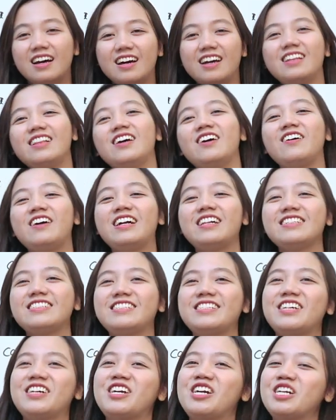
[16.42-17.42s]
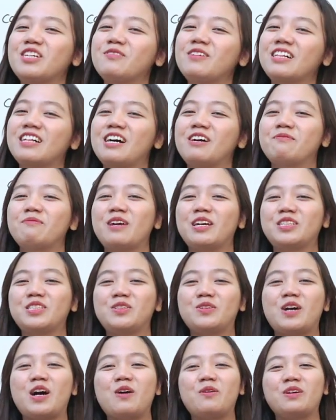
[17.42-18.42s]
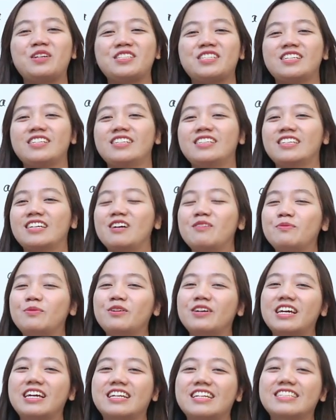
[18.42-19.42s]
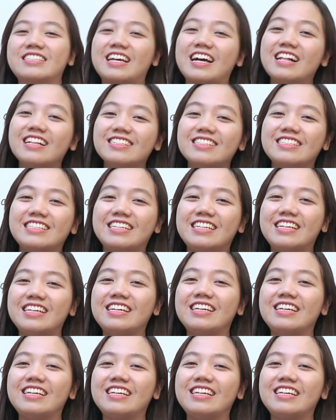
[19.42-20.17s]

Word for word: Hello LCR, welcome back to our channel Kampung Inggris LC